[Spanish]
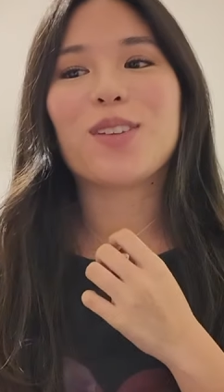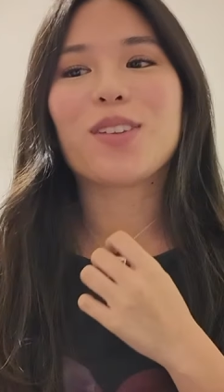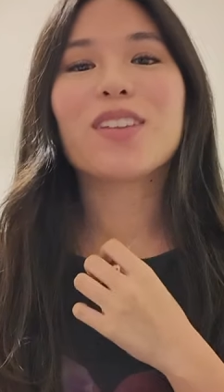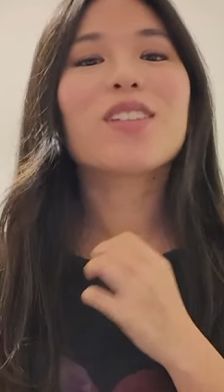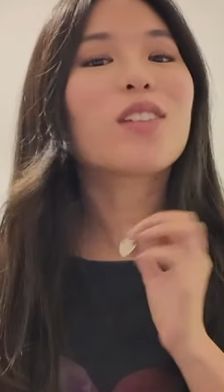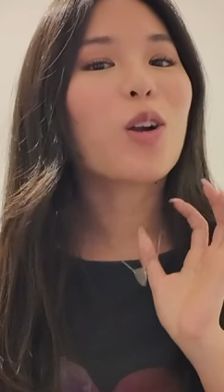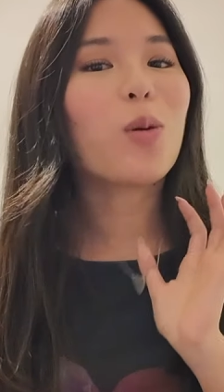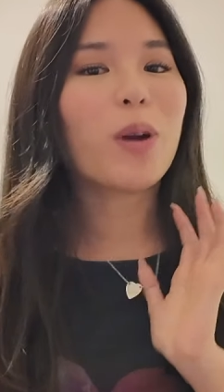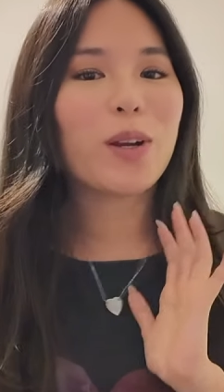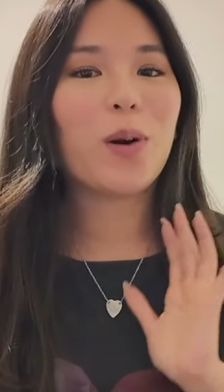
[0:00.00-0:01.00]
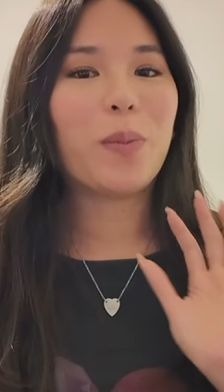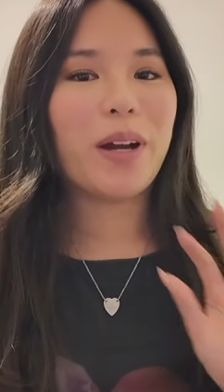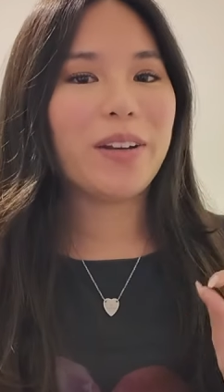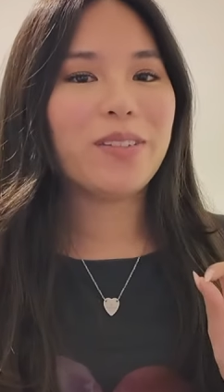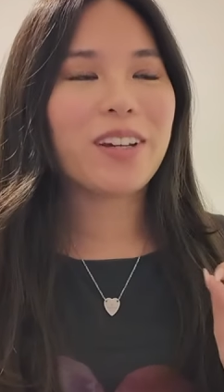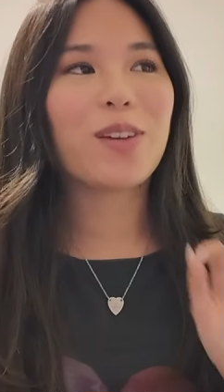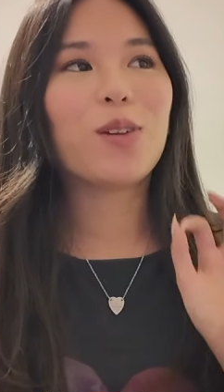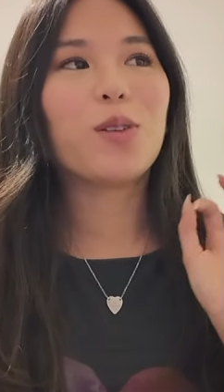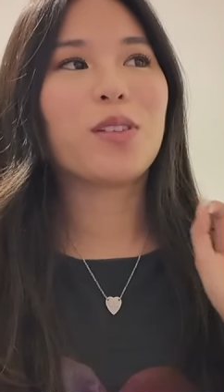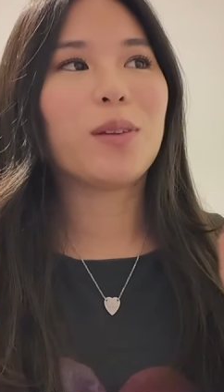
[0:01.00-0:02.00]
No sé si eso es algo bueno o malo, que yo
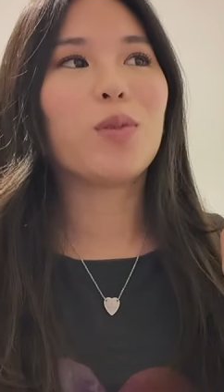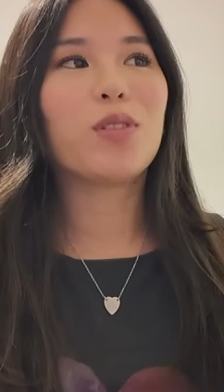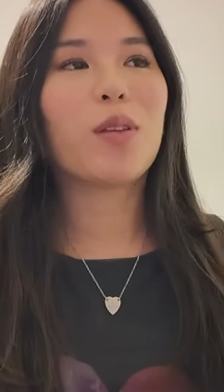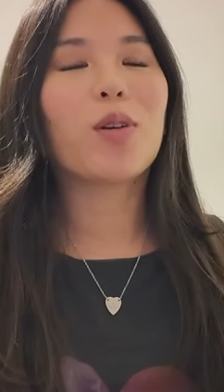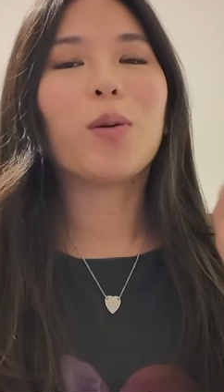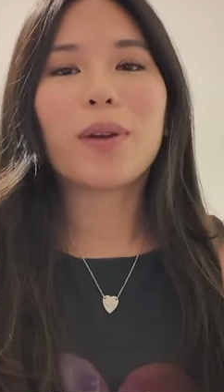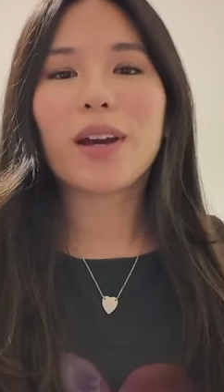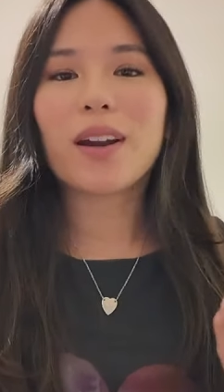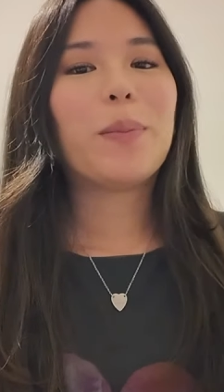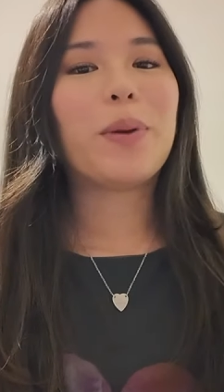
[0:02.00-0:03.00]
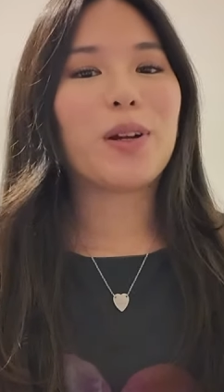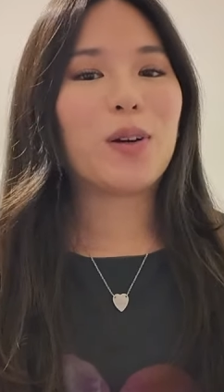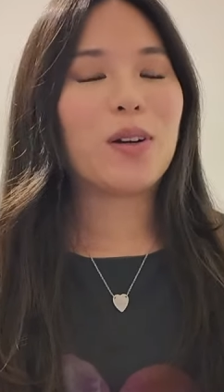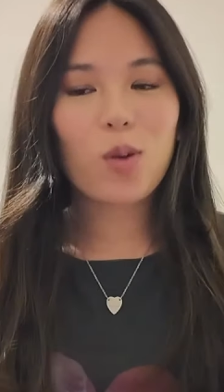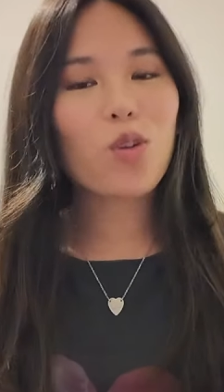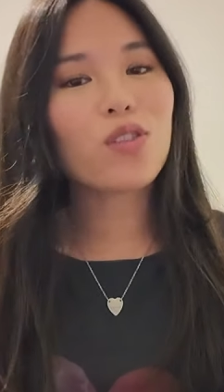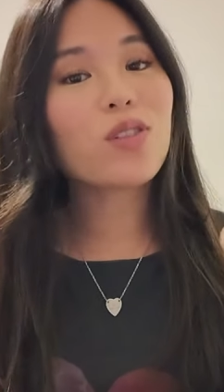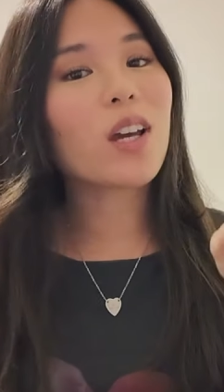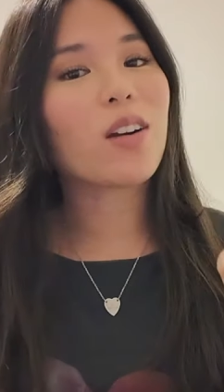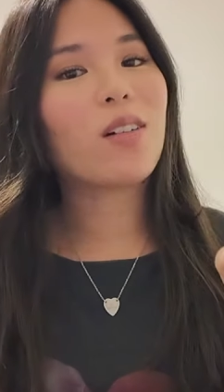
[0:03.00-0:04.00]
los esté impulsando a comprar, pero un
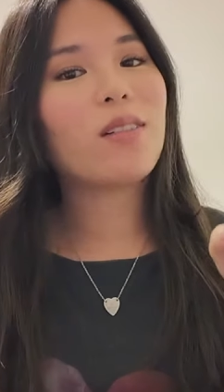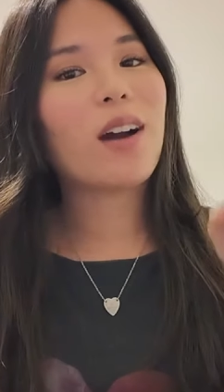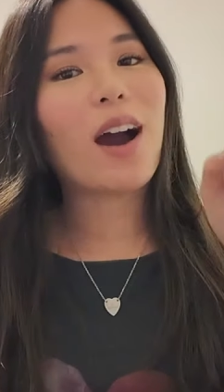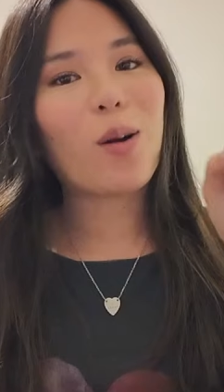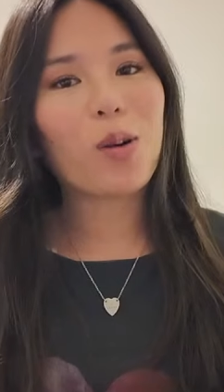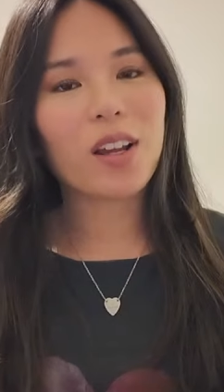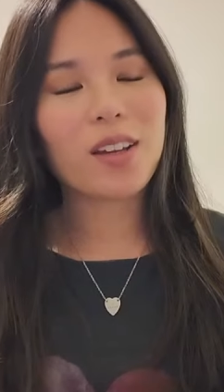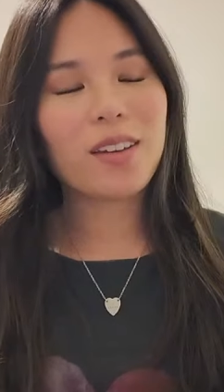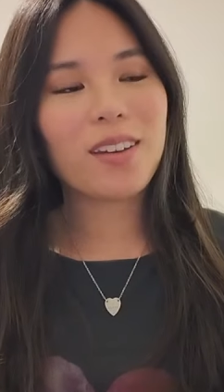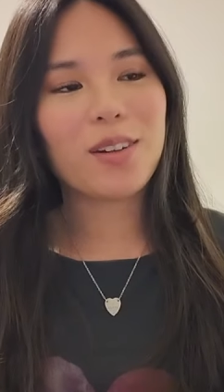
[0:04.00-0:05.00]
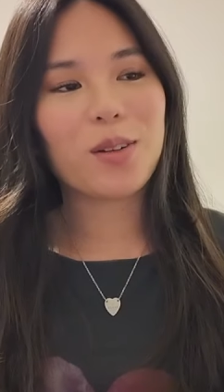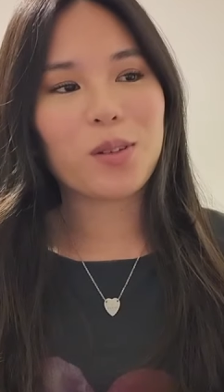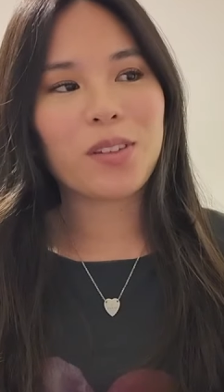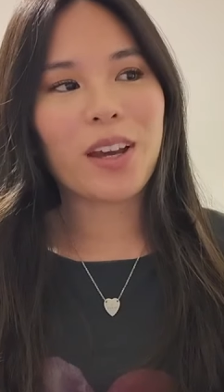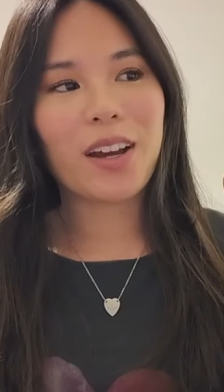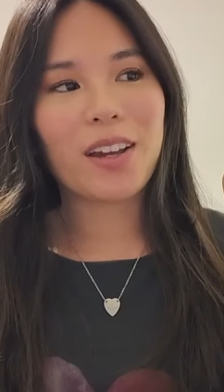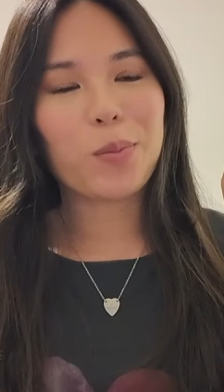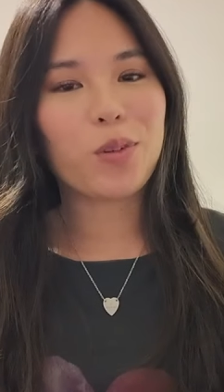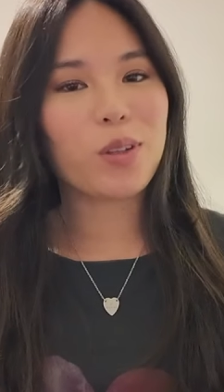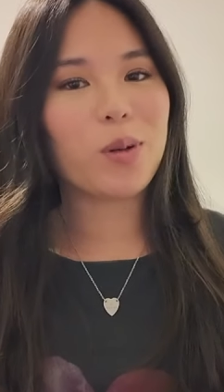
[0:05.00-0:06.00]
consejo, ahorren y no sean
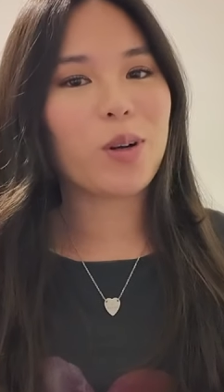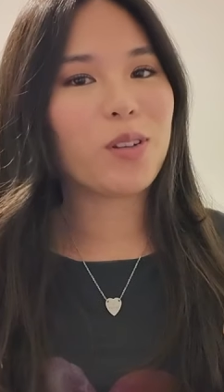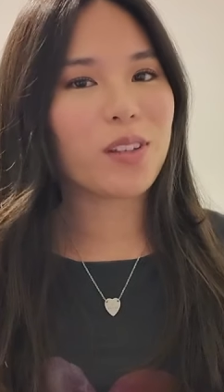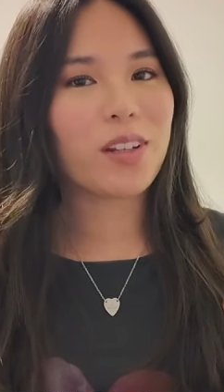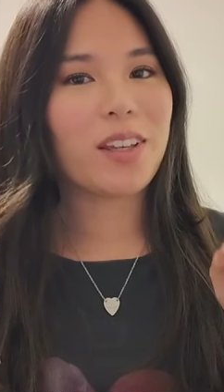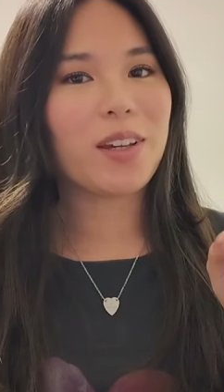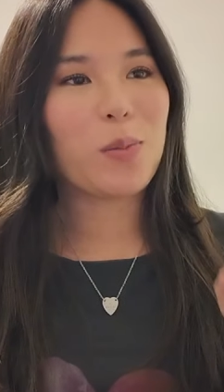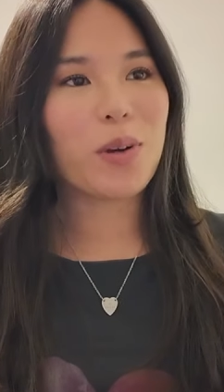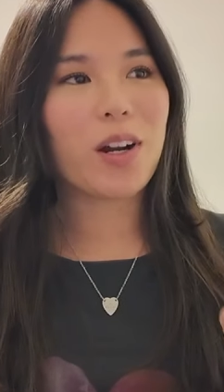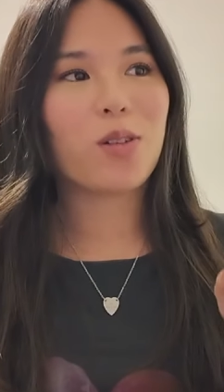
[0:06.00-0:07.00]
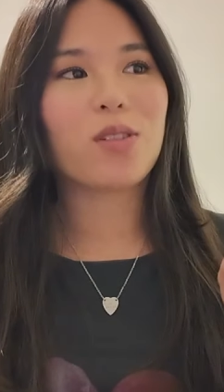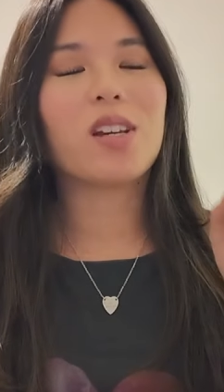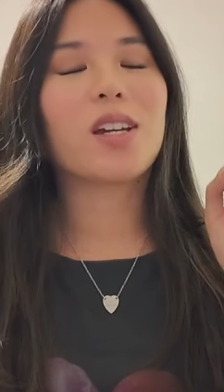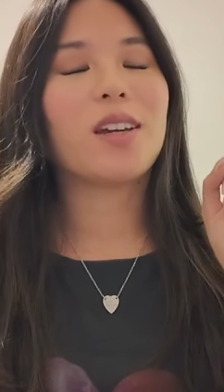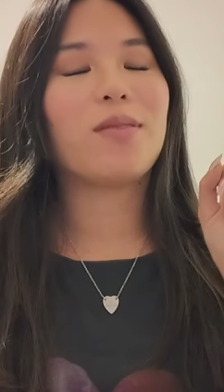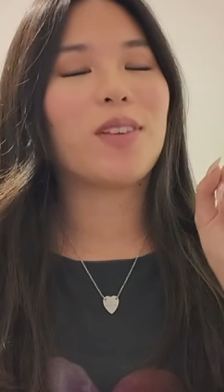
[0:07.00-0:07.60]
impulsivos cuando se trata de comprar cosas que